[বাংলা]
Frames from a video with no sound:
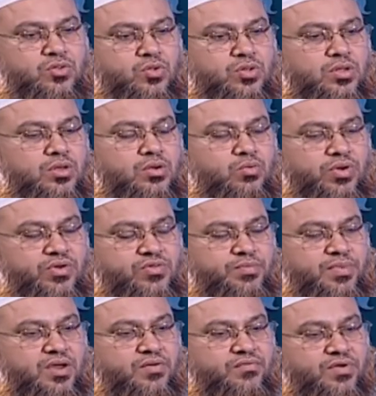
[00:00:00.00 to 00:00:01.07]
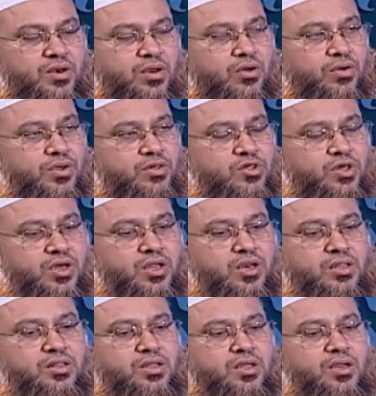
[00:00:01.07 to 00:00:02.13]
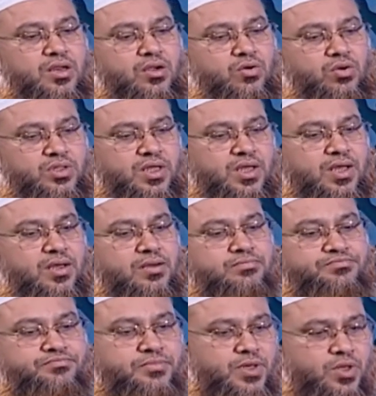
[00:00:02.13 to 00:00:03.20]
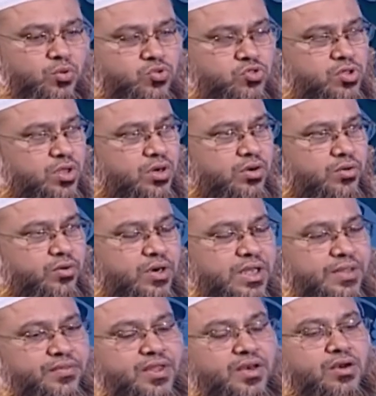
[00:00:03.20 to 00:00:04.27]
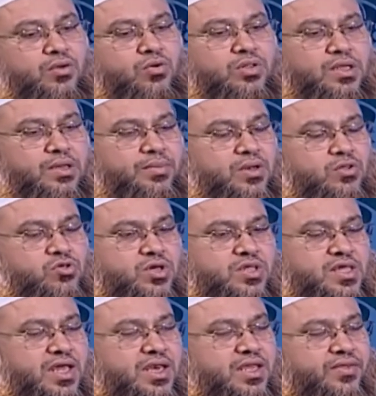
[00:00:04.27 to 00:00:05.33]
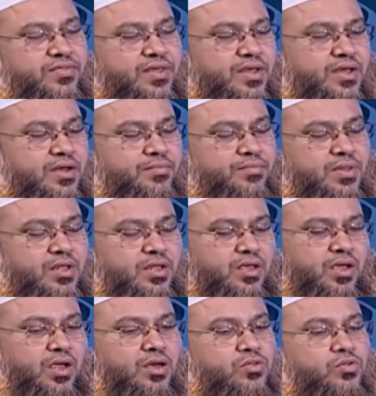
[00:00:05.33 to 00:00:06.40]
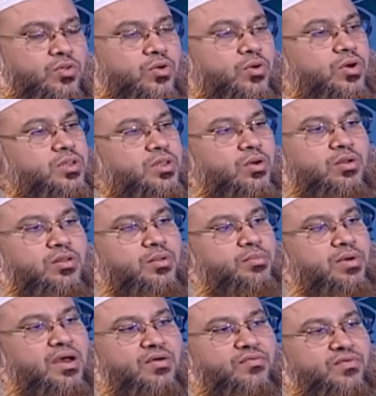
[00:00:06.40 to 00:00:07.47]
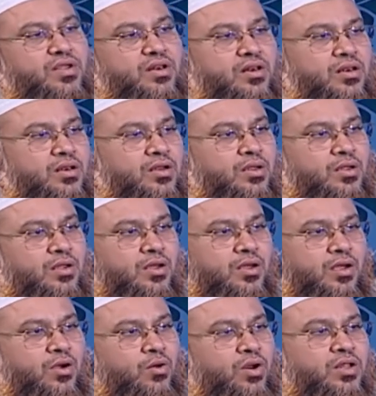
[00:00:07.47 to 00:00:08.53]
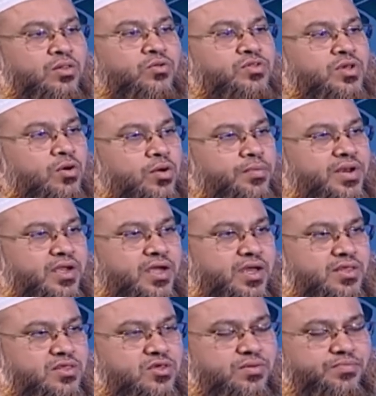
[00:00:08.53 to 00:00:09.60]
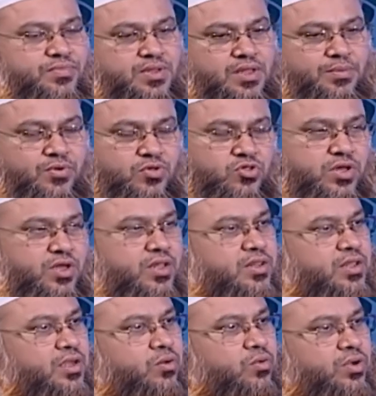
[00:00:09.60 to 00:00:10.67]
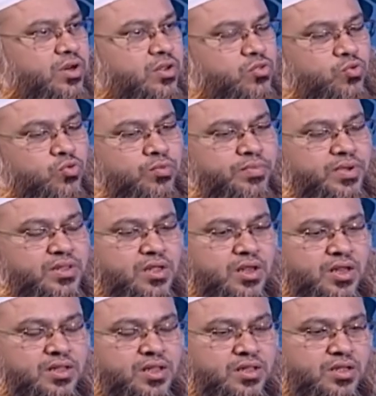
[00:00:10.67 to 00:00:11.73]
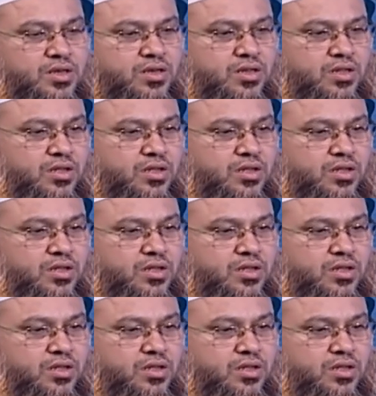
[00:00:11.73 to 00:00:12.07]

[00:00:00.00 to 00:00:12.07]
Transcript: যদি ওয়াজ মাহফিল হয় সেখানে দিনের কথা উচ্চারণ করা দিনের কথা মানুষকে জানিয়ে দেয়া এটি যদি হয় তাহলে তো মাহফিল করা তো সওয়াবের কাজ এবং সেখান থেকে লোকেরা শুনবে তারা তাদের